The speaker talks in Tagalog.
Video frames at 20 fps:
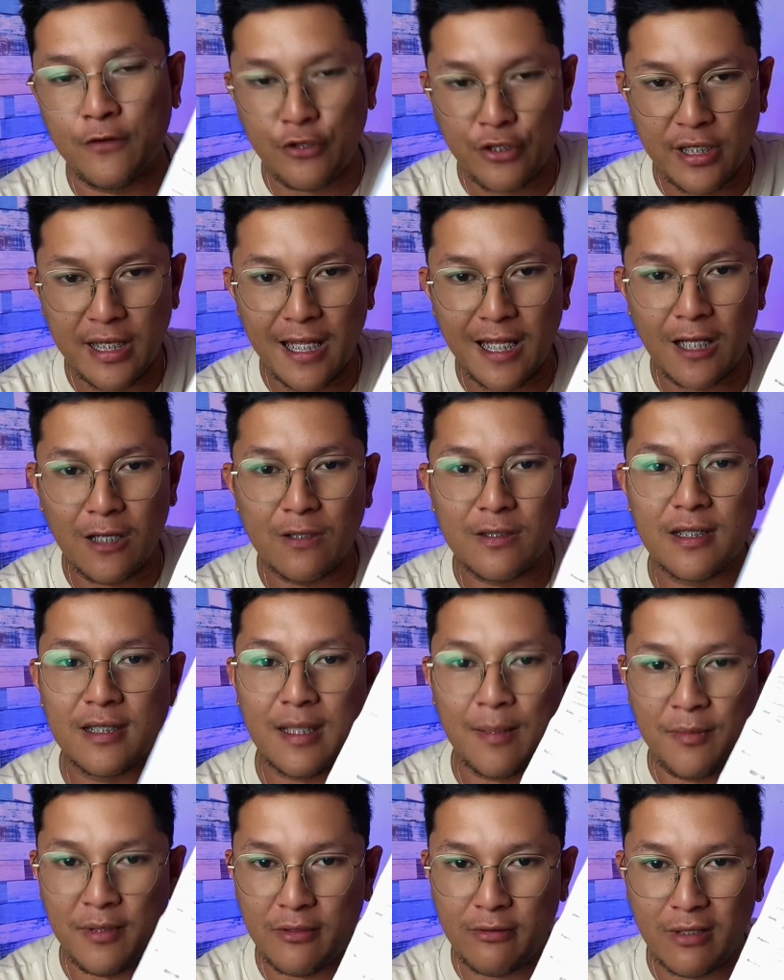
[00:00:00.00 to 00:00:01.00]
For now,
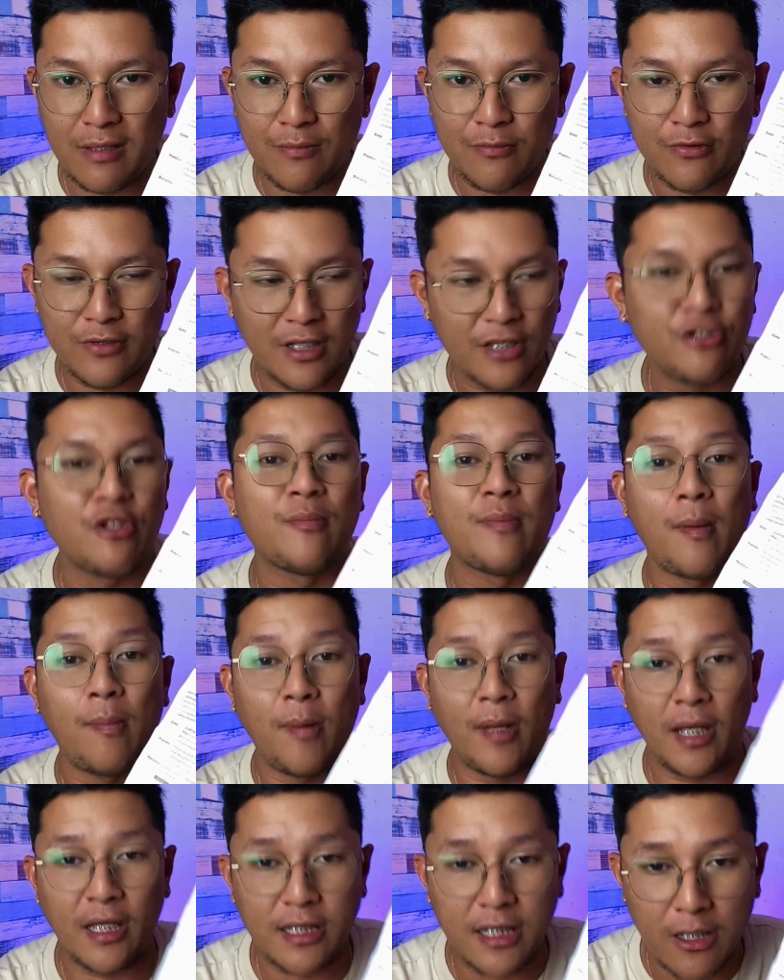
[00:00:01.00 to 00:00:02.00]
tatabi ko lang muna at
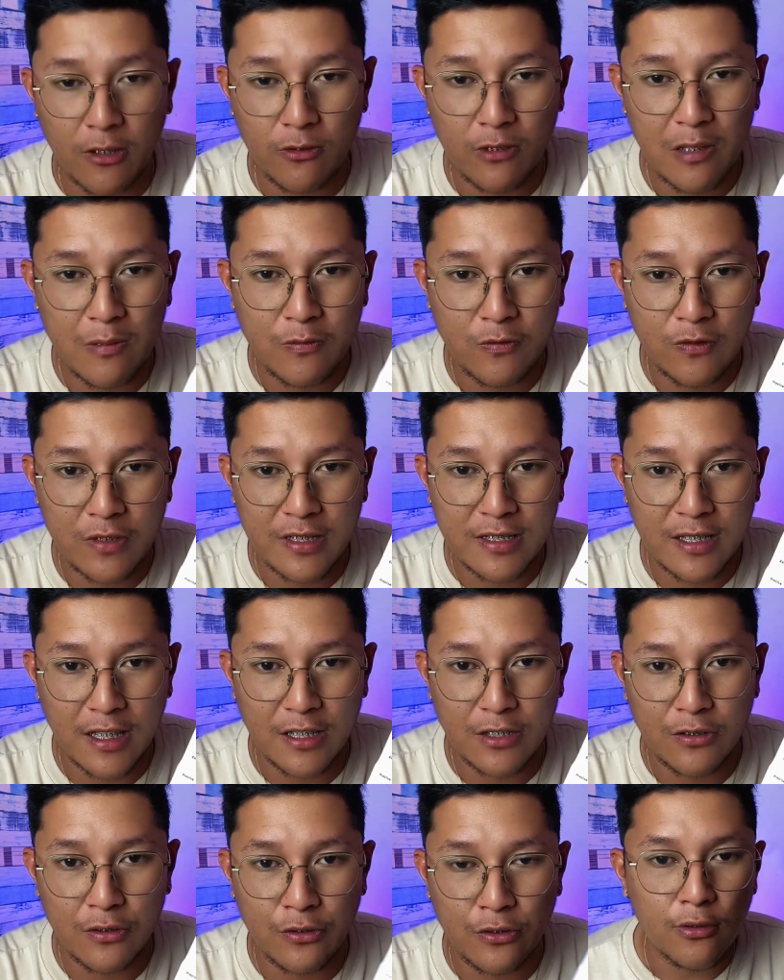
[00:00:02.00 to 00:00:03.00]
Ipapakita ko lang muna
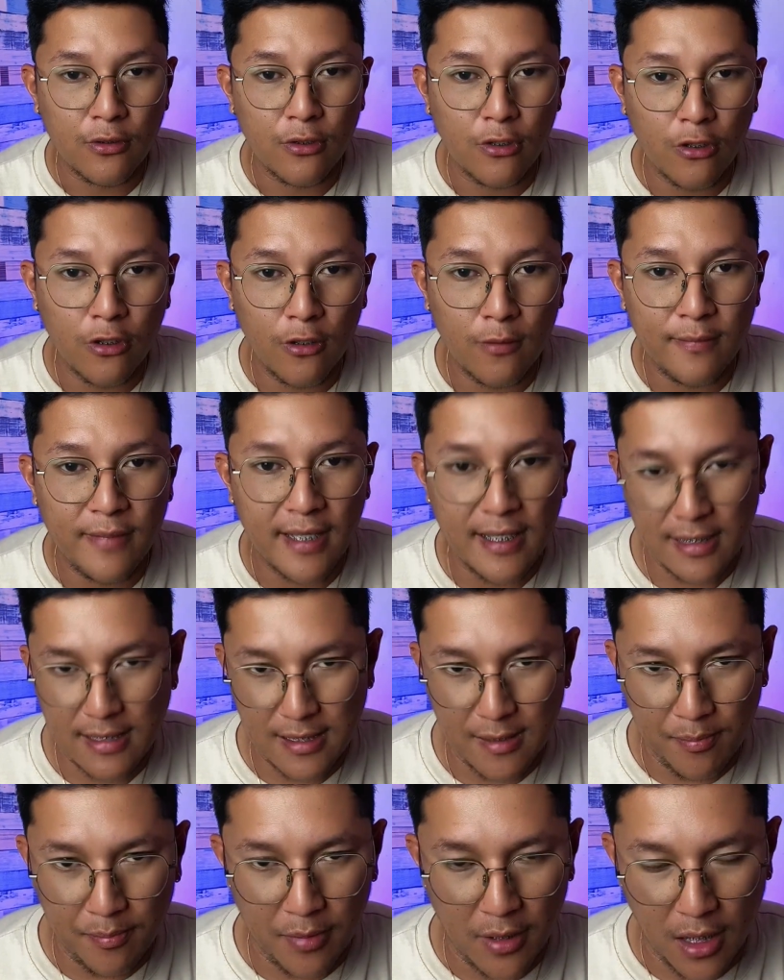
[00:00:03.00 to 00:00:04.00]
sa inyo yung loob
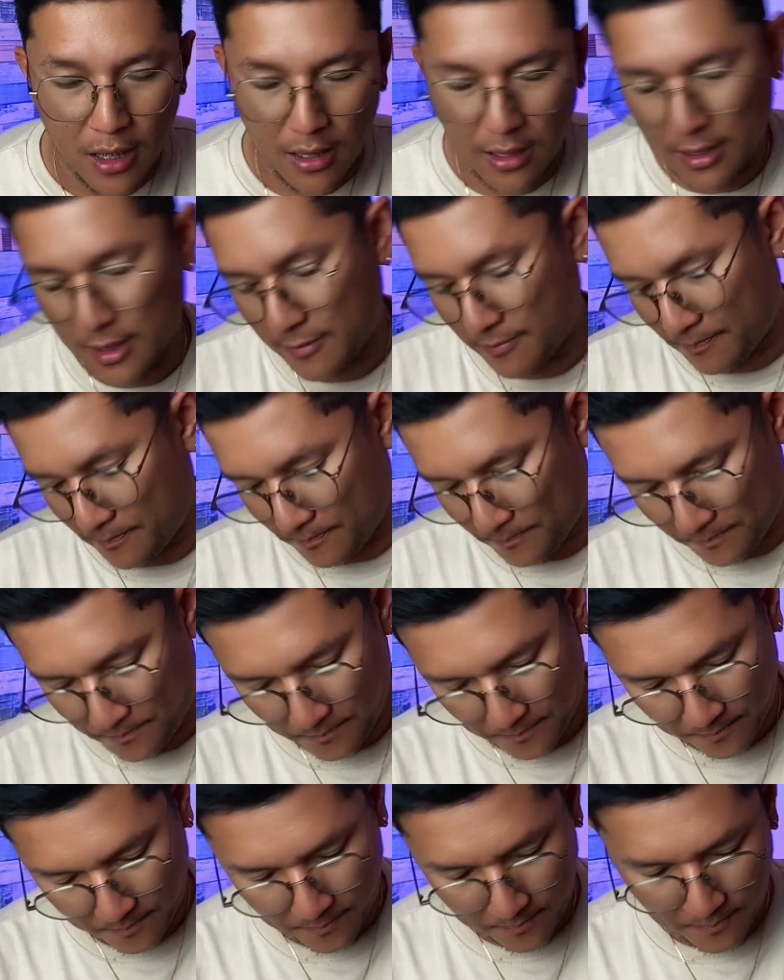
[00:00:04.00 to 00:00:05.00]
ng ziplock.
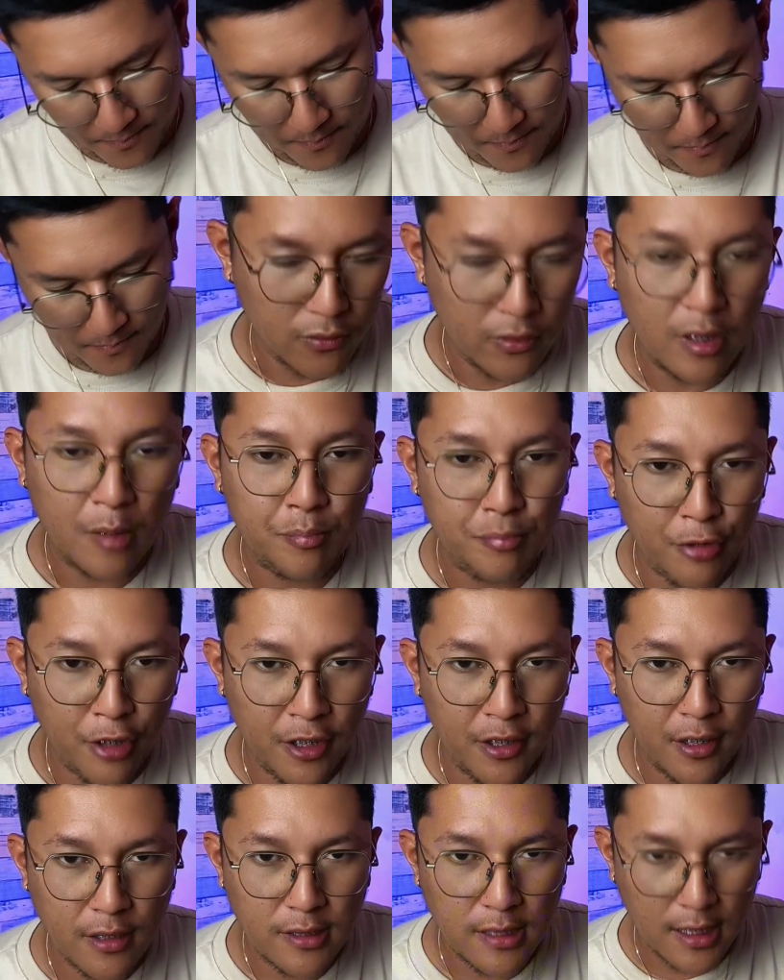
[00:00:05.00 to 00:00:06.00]
Unang
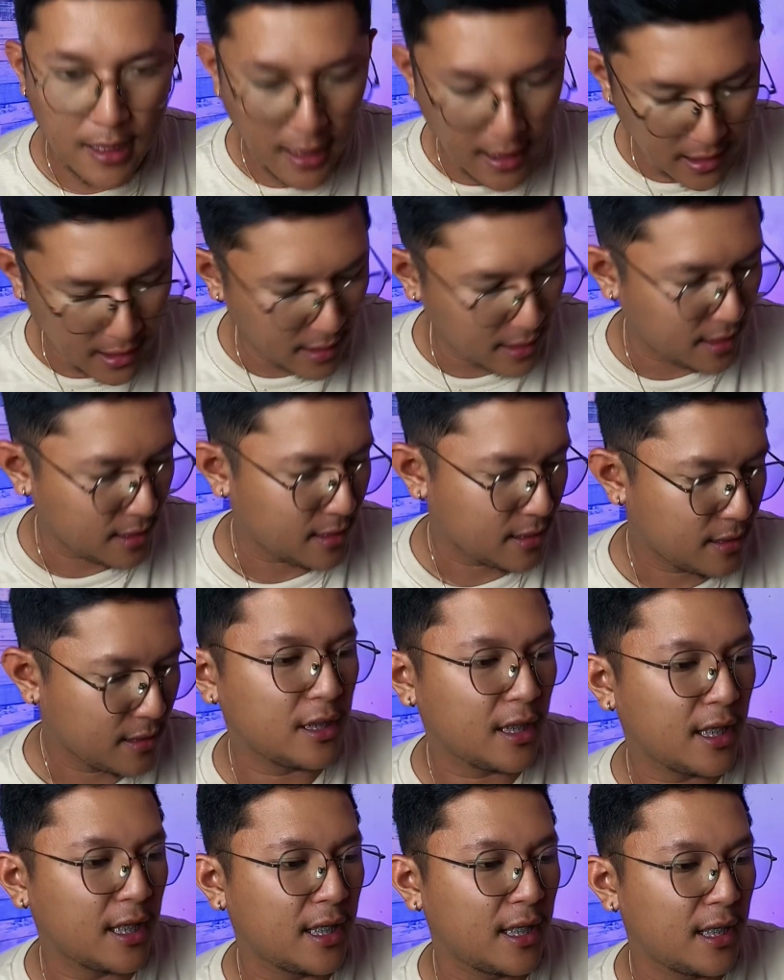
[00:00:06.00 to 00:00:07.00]
product sa kit,
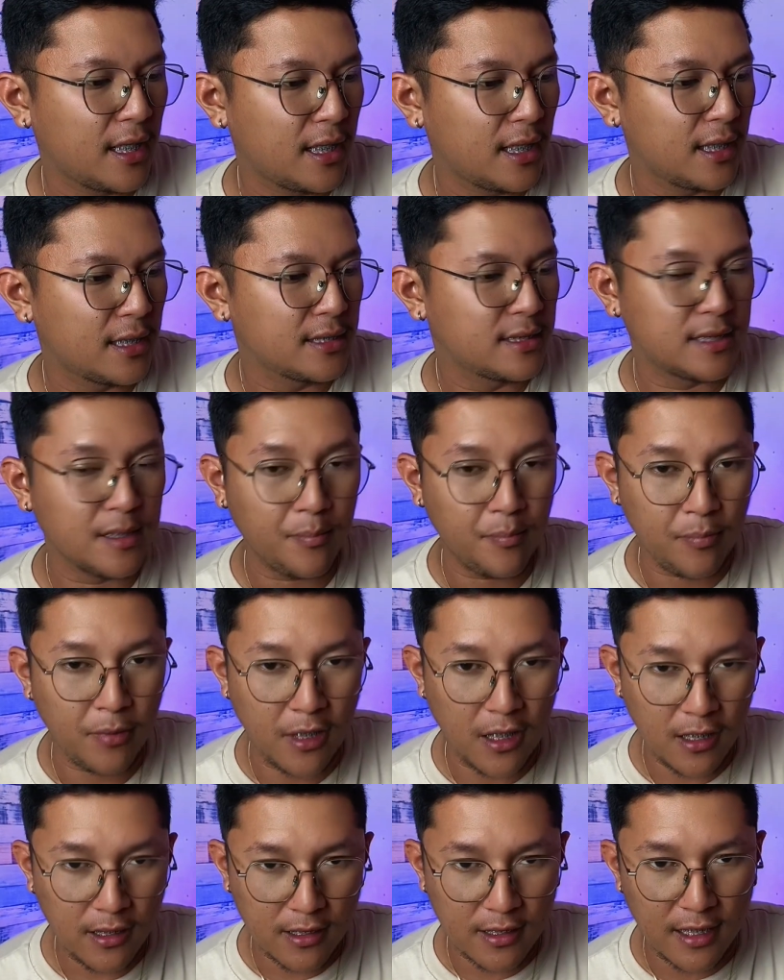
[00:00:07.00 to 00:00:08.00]
naka
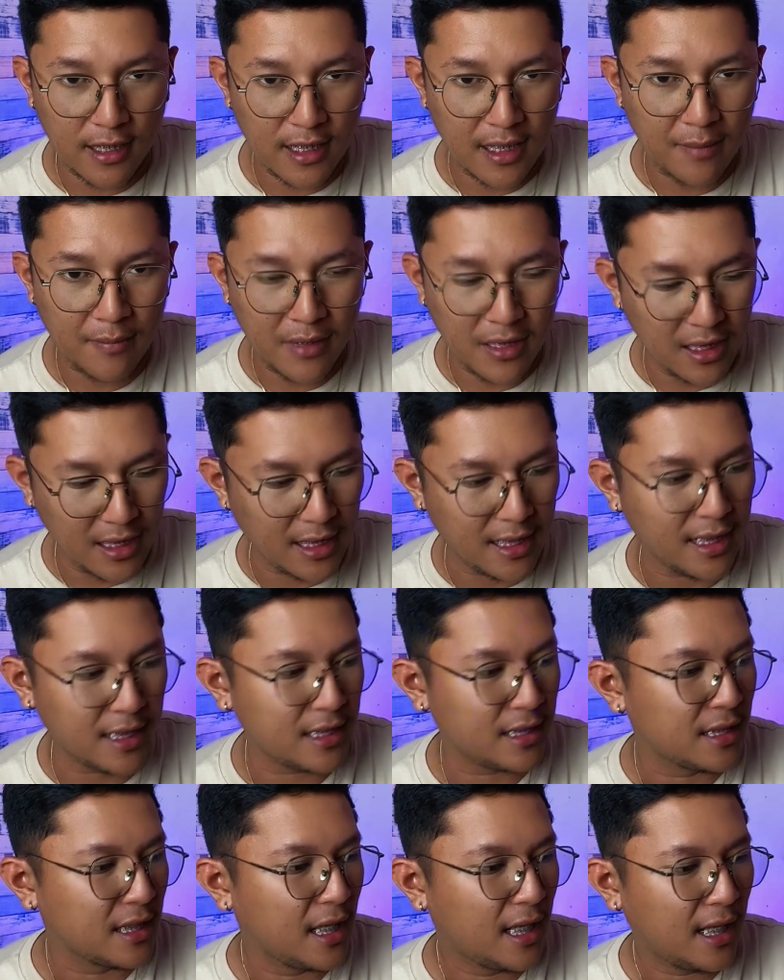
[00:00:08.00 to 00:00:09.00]
ziplock din na
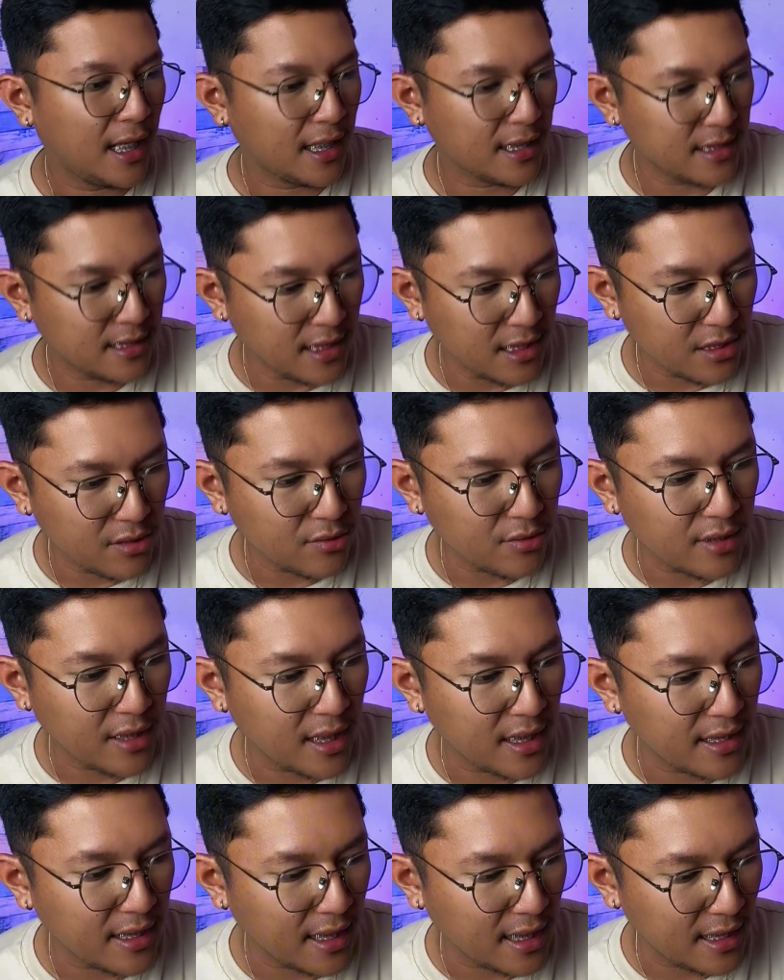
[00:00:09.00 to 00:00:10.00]
maliit. Andito
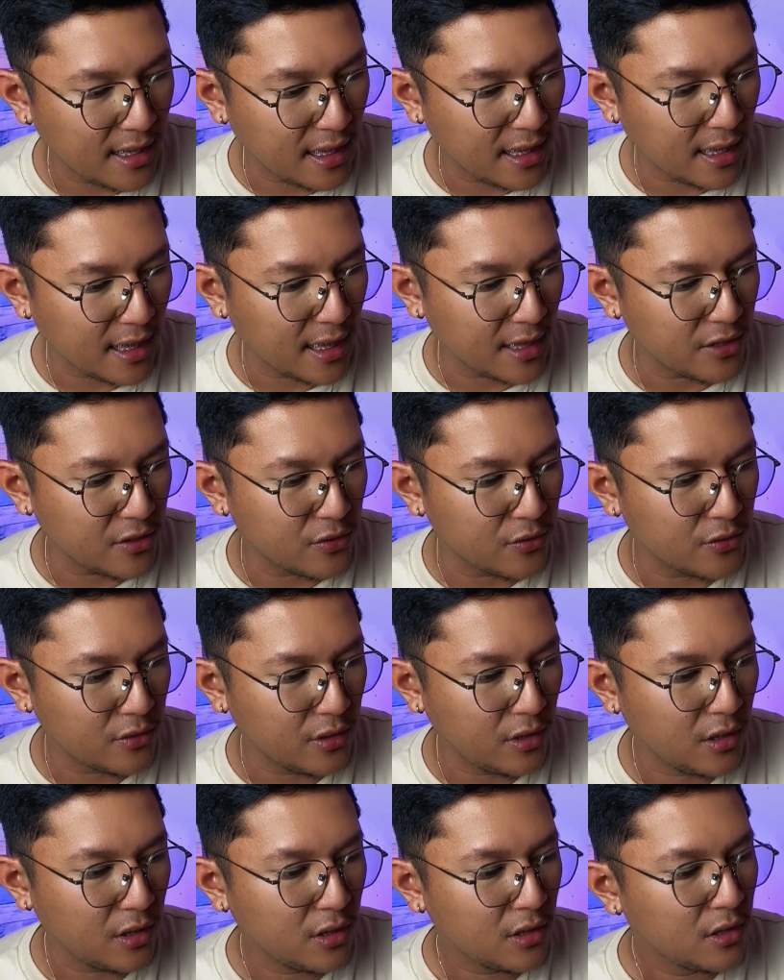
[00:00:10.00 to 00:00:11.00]
na nakalagay
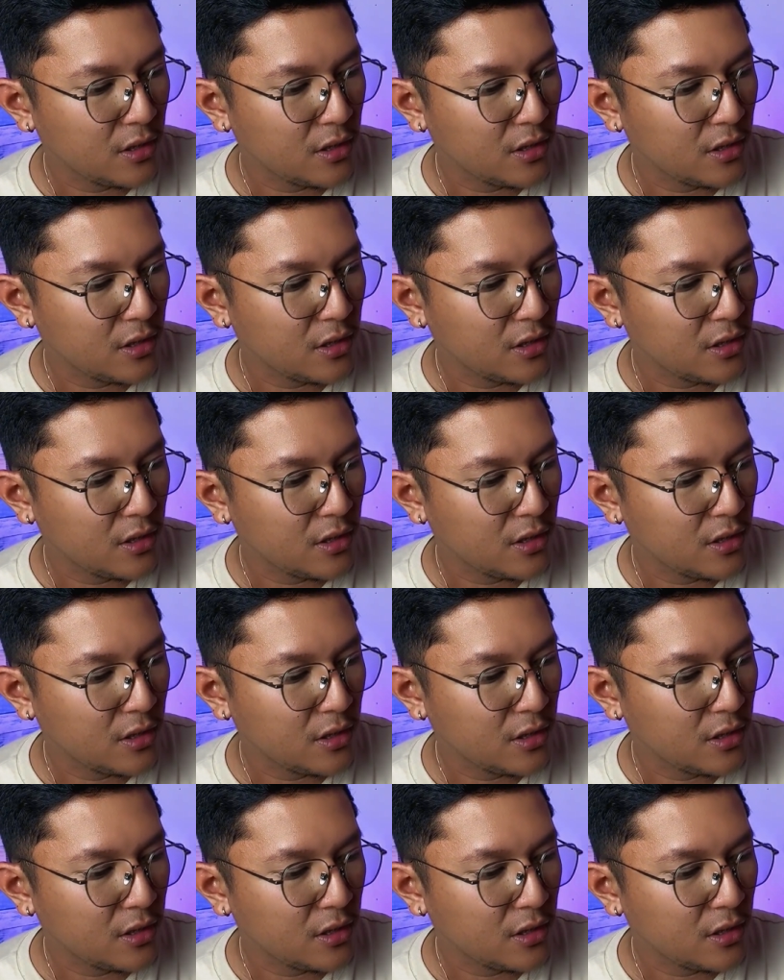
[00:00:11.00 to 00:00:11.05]
yung